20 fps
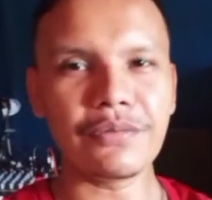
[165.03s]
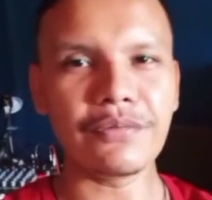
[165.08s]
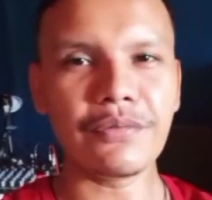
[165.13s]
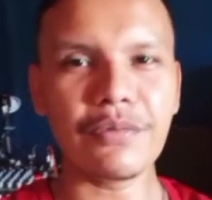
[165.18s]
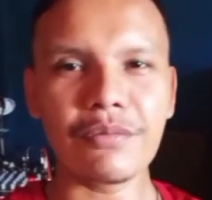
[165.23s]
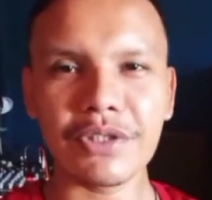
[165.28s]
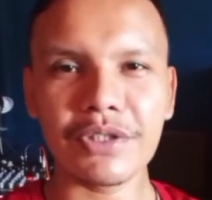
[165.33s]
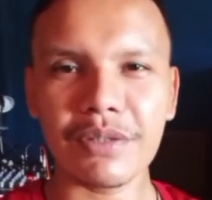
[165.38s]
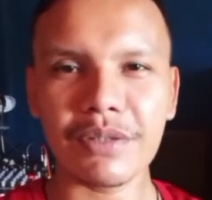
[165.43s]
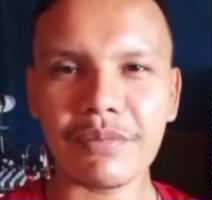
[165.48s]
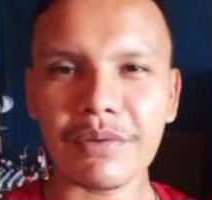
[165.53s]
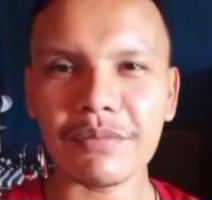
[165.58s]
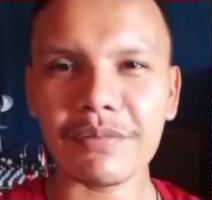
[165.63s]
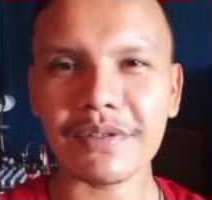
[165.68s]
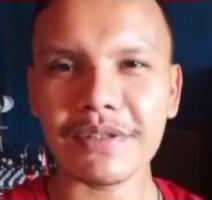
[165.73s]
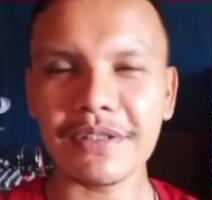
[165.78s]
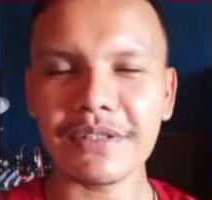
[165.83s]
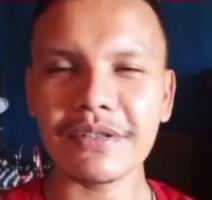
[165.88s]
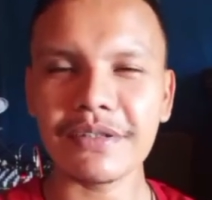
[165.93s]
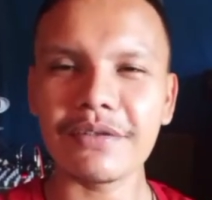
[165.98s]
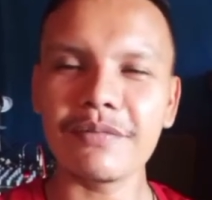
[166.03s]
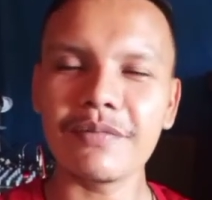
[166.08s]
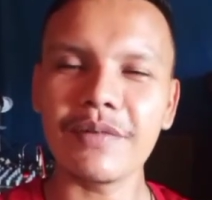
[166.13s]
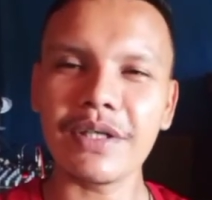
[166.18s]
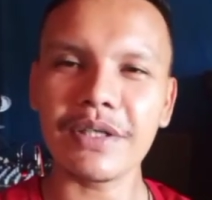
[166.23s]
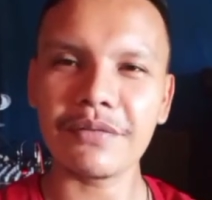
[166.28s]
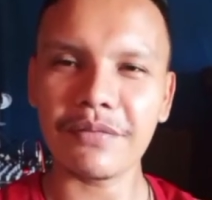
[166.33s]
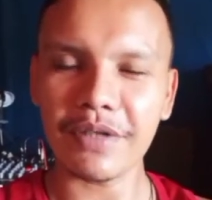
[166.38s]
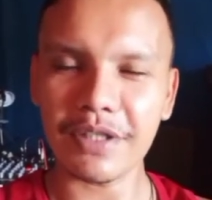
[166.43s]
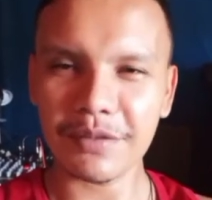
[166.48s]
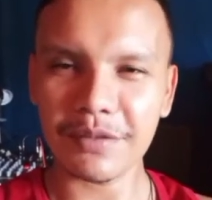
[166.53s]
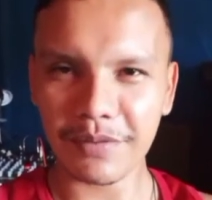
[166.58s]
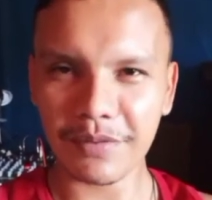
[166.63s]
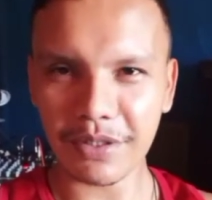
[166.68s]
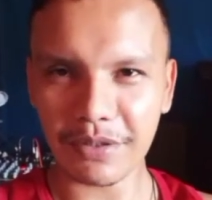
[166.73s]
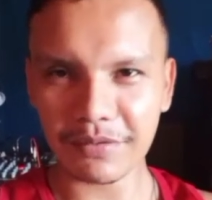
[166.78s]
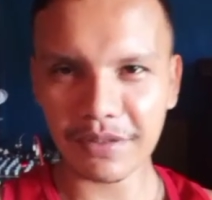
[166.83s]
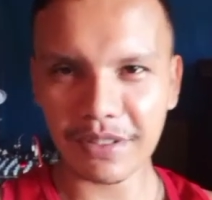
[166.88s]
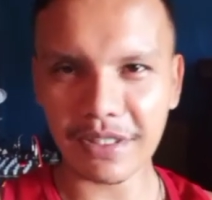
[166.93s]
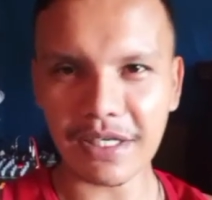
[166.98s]
Eu vou mostrar pra vocês como é que faz pra
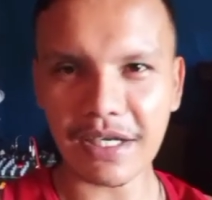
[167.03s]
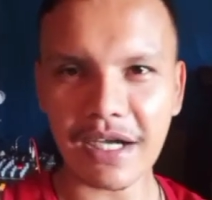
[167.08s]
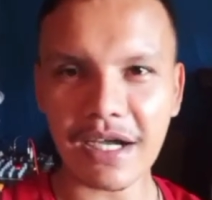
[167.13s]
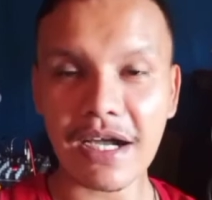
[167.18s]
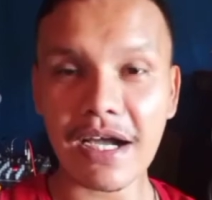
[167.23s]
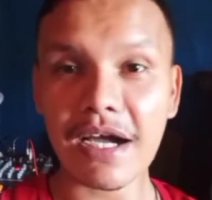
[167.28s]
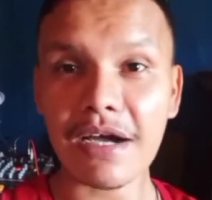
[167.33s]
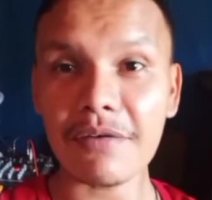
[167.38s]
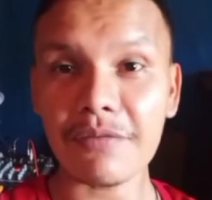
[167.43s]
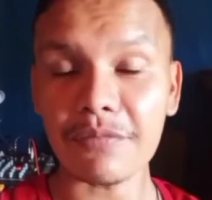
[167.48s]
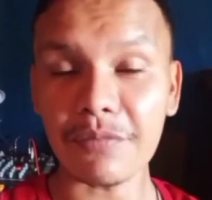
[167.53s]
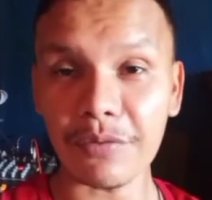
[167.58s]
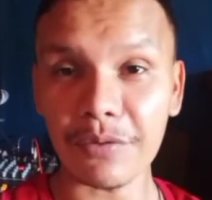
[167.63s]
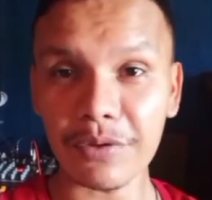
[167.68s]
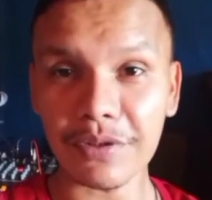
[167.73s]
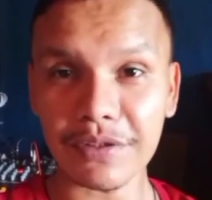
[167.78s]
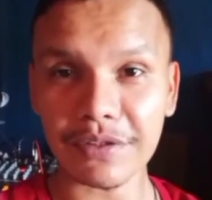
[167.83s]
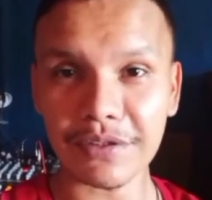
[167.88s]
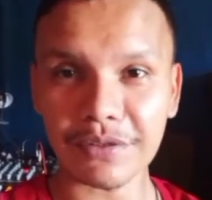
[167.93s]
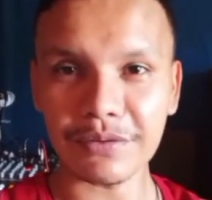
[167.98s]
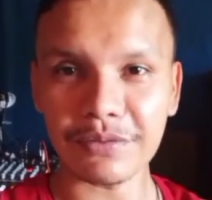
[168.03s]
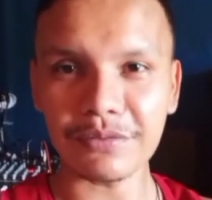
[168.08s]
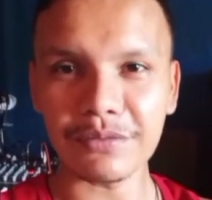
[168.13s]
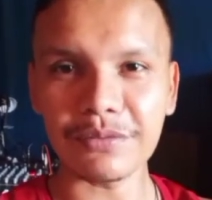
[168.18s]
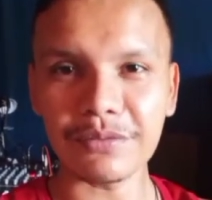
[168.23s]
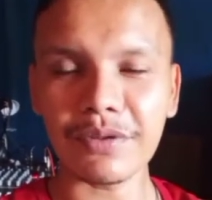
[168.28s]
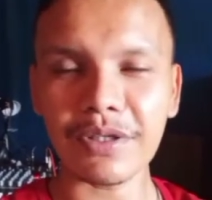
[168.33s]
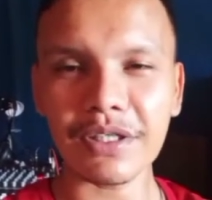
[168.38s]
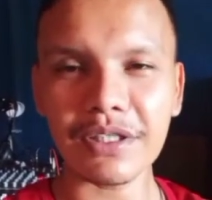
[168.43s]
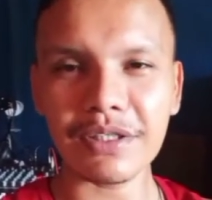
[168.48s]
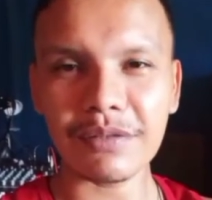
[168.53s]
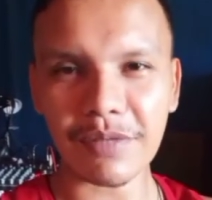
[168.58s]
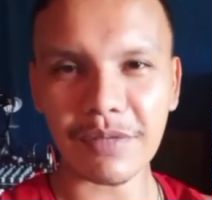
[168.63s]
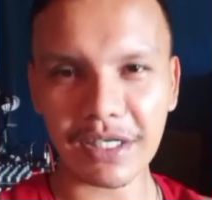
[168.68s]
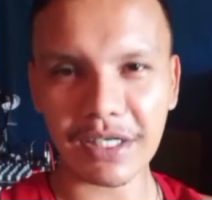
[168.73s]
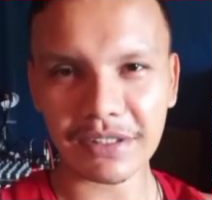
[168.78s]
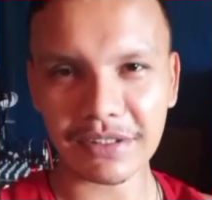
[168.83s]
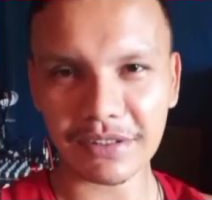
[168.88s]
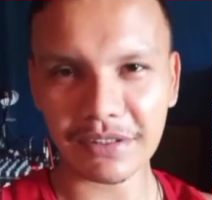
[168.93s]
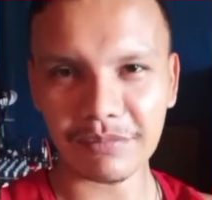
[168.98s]
alterar a voz no é
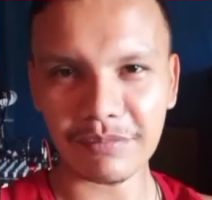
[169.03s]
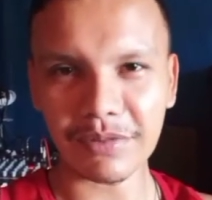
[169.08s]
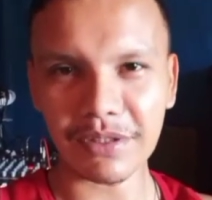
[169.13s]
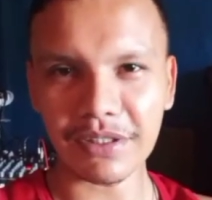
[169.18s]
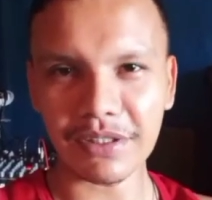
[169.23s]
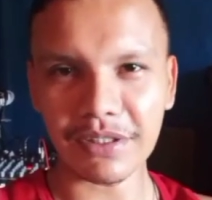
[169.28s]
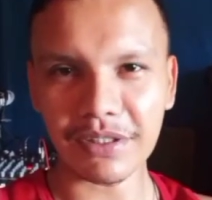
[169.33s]
beleza?